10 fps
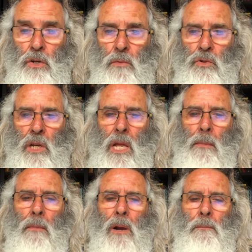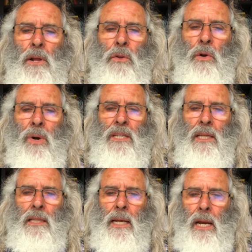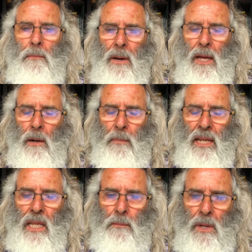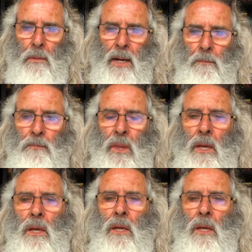que es como se llamaba el perro de Juan Santana, el, padre de Piva,